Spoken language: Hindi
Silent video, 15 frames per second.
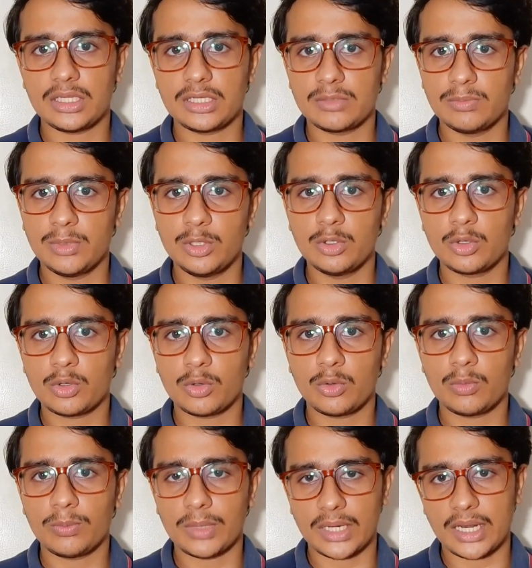इस वीडियो
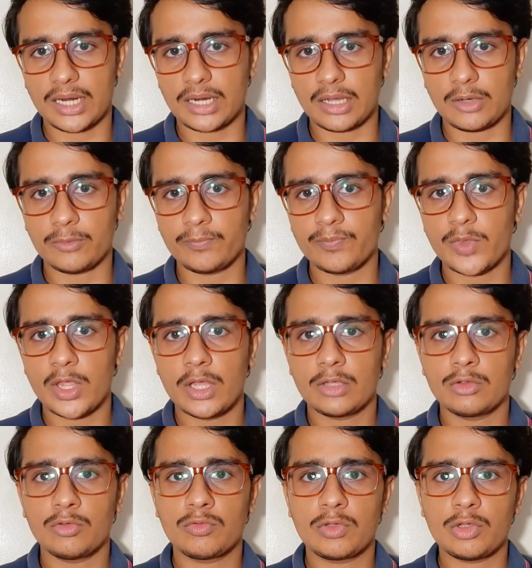को बना रहा हूँ
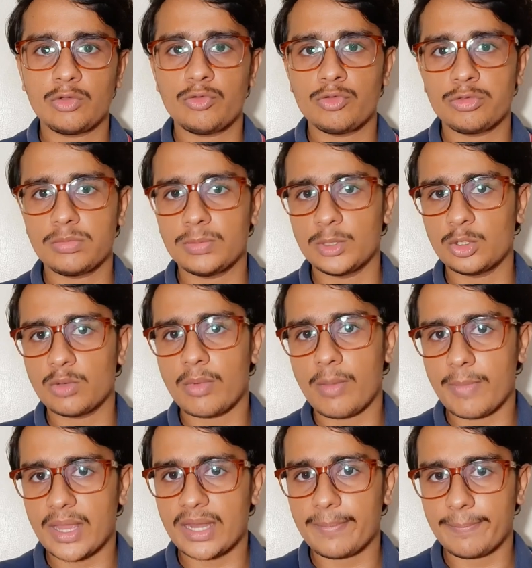क्योंकि उस वीडियो
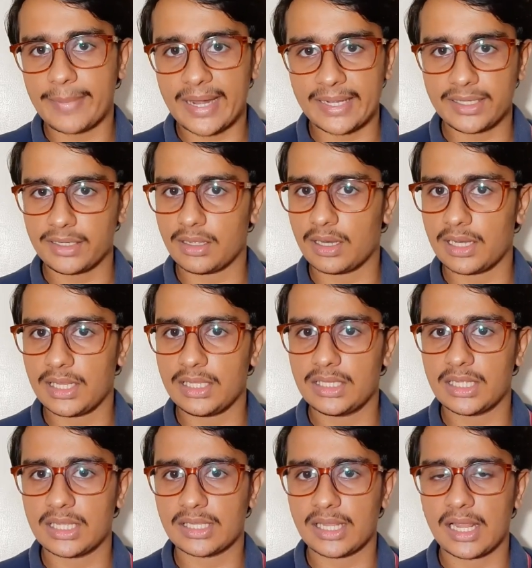में मैंने प्रैक्टिकल नहीं
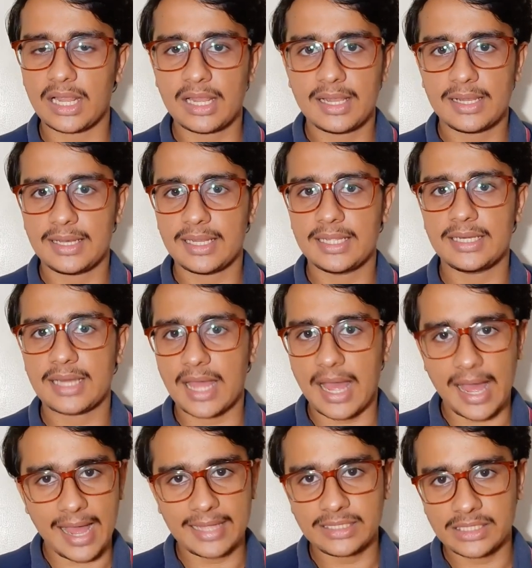किया था लेकिन
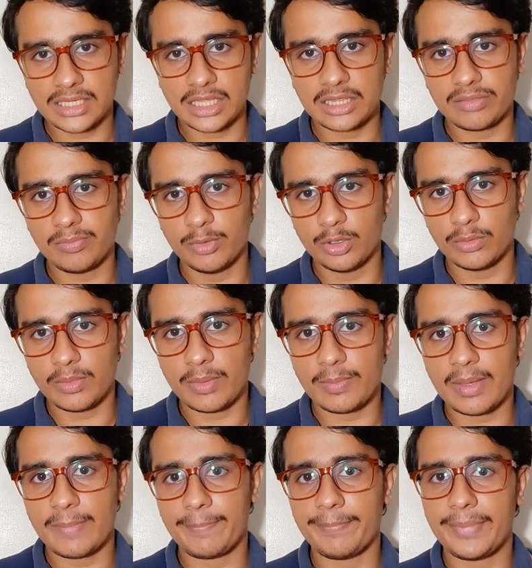आज की इस वीडियो में
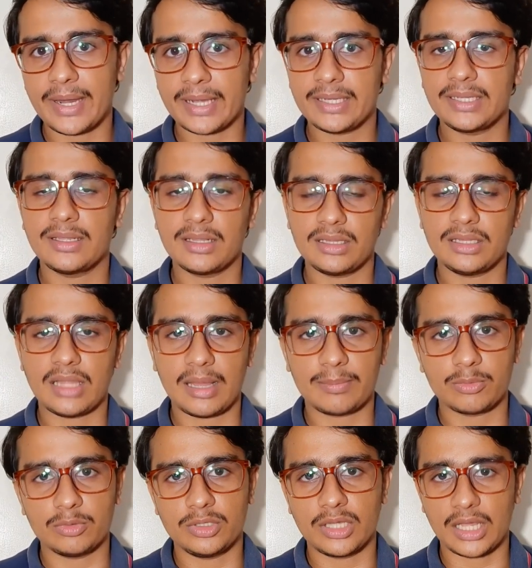मैं प्रैक्टिकल
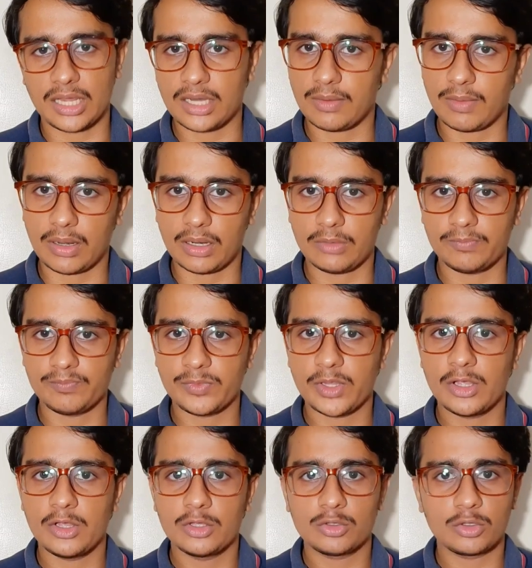आपको दिखाने वाला हूँ
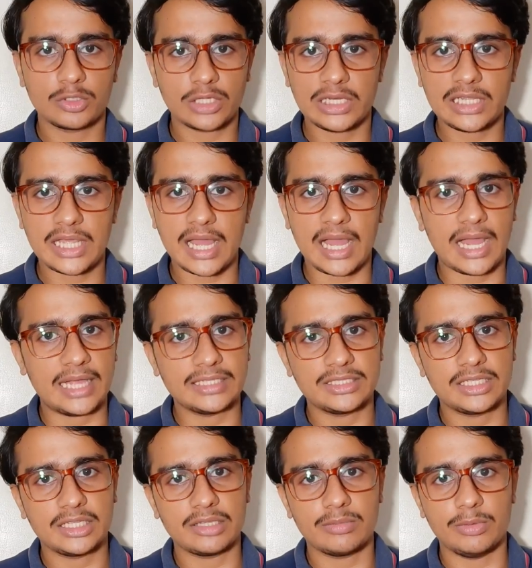तो चलिए
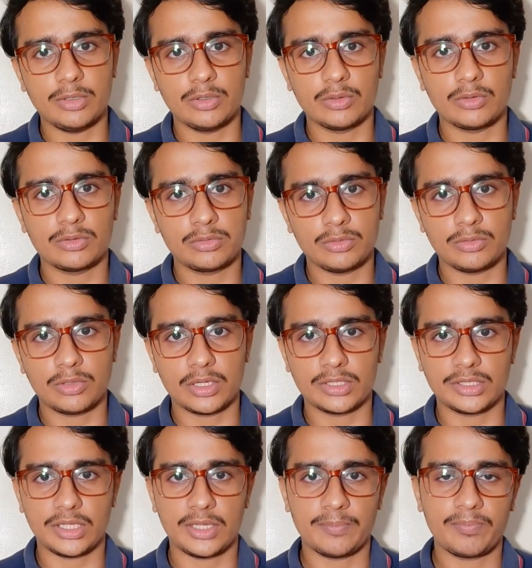आज की इस वीडियो को शुरू
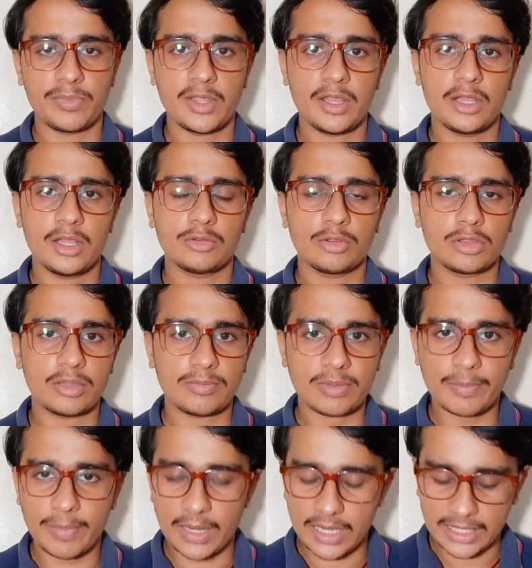करते हैं तो
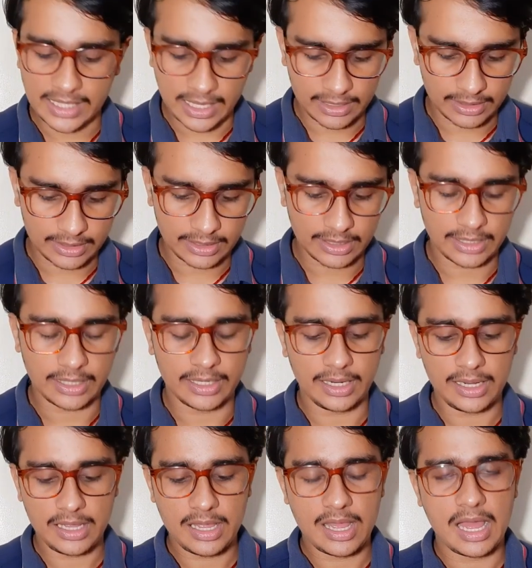सबसे पहले क्या करना
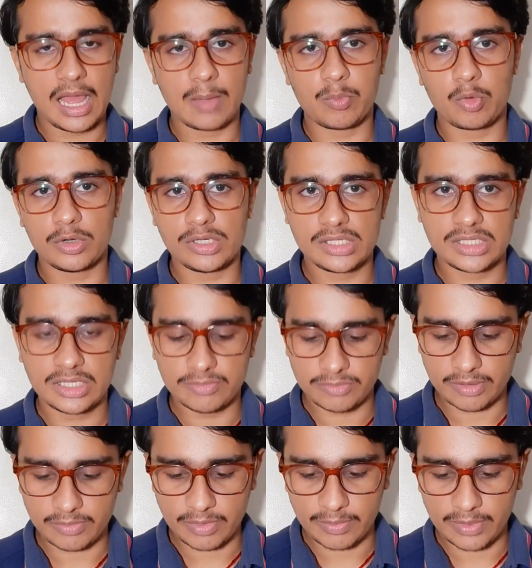है आपको
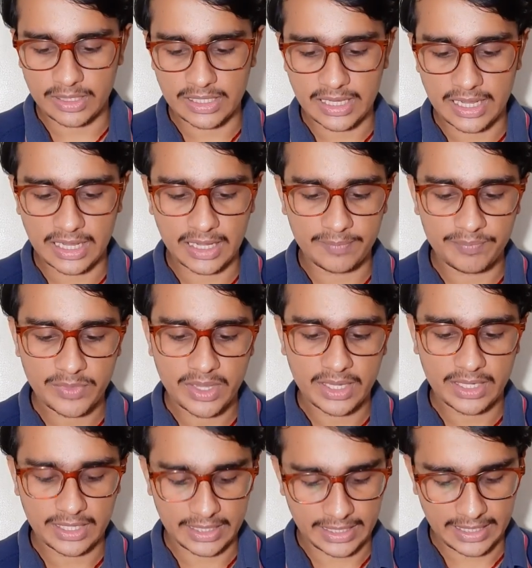डिस्क्रिप्शन में मिल जाएगा
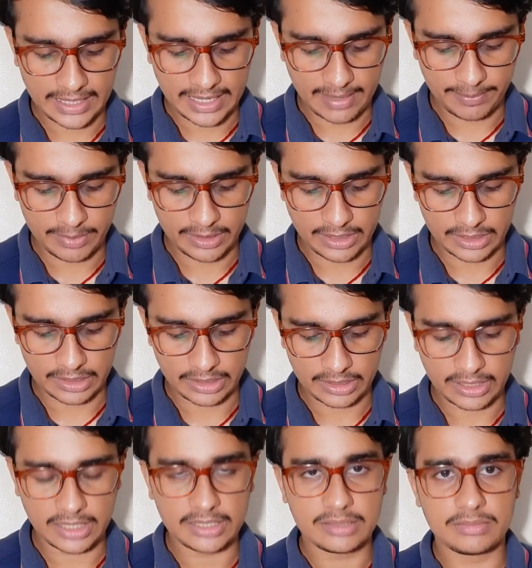क्रेड
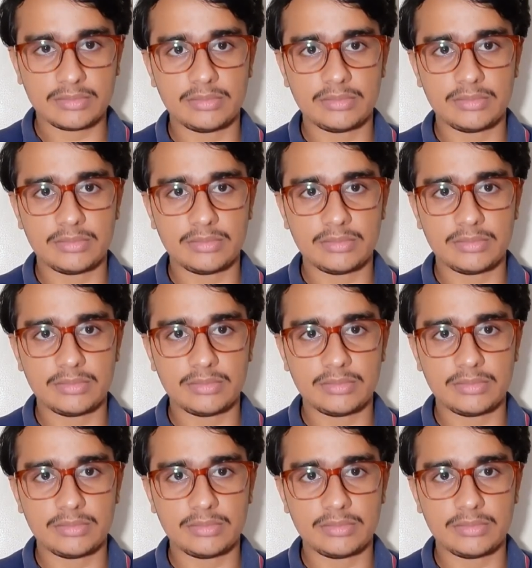एप्लीकेशन का